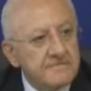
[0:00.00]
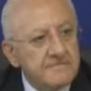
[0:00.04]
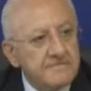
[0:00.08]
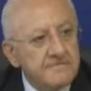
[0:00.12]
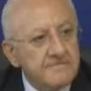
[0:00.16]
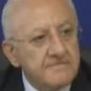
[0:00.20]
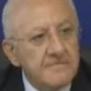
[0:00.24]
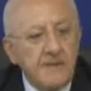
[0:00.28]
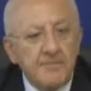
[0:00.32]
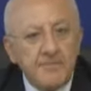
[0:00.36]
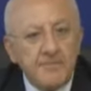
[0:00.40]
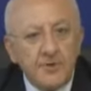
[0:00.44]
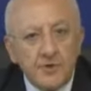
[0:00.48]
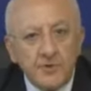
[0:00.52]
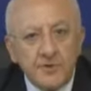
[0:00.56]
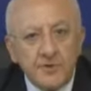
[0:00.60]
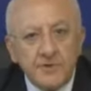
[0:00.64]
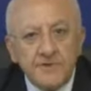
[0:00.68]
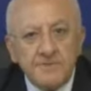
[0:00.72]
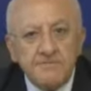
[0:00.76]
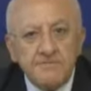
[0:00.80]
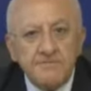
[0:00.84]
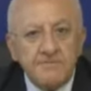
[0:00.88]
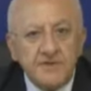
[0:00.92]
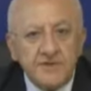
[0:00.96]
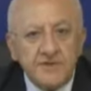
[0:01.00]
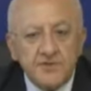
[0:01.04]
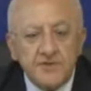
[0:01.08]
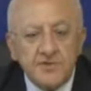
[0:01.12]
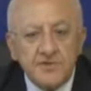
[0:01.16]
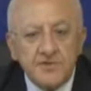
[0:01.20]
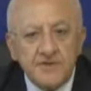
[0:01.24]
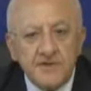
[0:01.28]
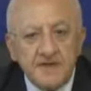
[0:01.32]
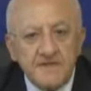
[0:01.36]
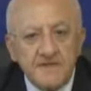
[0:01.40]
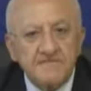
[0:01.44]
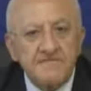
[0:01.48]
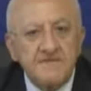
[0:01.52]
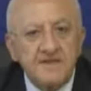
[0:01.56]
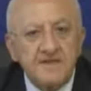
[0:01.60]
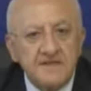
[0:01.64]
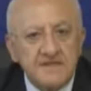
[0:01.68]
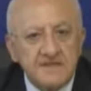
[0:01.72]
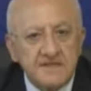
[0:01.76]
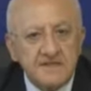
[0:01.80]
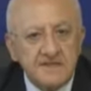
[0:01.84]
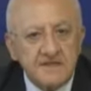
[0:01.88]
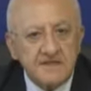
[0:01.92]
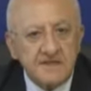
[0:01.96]
ma poi bisogna
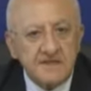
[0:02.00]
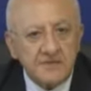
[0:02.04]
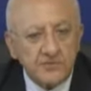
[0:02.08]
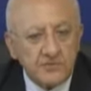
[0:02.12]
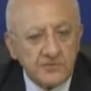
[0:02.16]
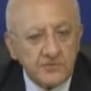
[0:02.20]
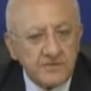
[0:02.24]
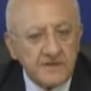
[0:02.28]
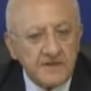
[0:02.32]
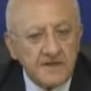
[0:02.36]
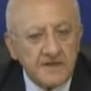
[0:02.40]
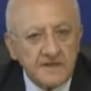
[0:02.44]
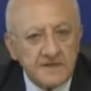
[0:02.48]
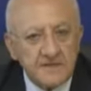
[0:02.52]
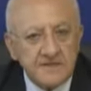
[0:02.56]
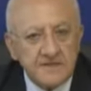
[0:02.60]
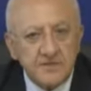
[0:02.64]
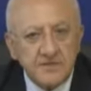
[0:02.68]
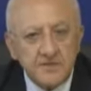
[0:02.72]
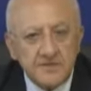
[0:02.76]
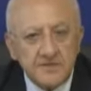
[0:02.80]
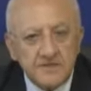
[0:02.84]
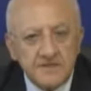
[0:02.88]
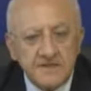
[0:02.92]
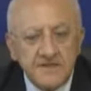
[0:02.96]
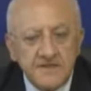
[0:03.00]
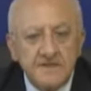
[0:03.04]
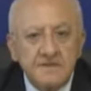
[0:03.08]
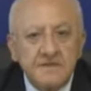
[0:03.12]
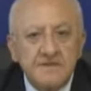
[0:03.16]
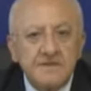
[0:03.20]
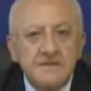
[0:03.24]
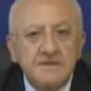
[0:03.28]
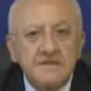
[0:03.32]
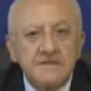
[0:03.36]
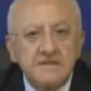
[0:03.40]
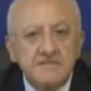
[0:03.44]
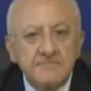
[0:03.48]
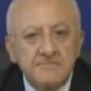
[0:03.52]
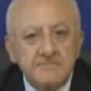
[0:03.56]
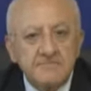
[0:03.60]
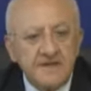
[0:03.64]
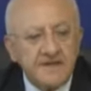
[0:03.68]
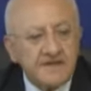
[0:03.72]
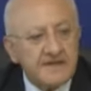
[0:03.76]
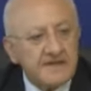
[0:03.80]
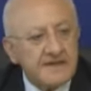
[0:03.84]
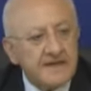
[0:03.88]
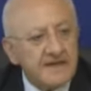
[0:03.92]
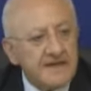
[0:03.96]
investire tutte le risorse
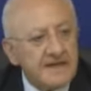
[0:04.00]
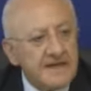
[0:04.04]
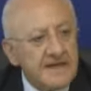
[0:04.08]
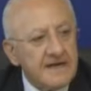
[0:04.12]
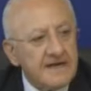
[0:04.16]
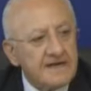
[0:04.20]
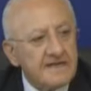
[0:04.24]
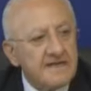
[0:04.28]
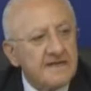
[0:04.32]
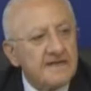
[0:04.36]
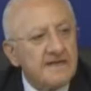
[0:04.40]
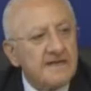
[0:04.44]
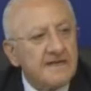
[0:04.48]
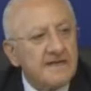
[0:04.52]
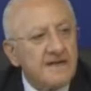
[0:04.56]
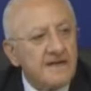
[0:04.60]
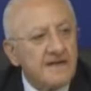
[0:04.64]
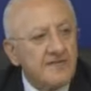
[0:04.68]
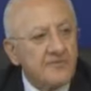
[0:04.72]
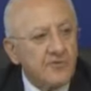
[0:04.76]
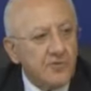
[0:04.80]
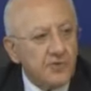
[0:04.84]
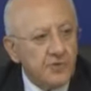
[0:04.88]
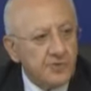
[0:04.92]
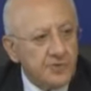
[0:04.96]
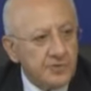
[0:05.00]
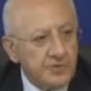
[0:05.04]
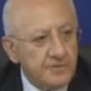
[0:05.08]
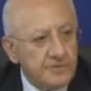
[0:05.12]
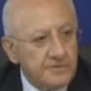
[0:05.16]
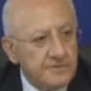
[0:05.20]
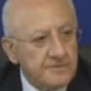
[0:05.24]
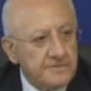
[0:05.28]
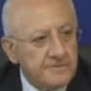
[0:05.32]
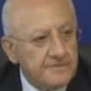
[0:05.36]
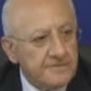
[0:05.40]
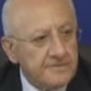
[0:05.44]
per creare lavoro,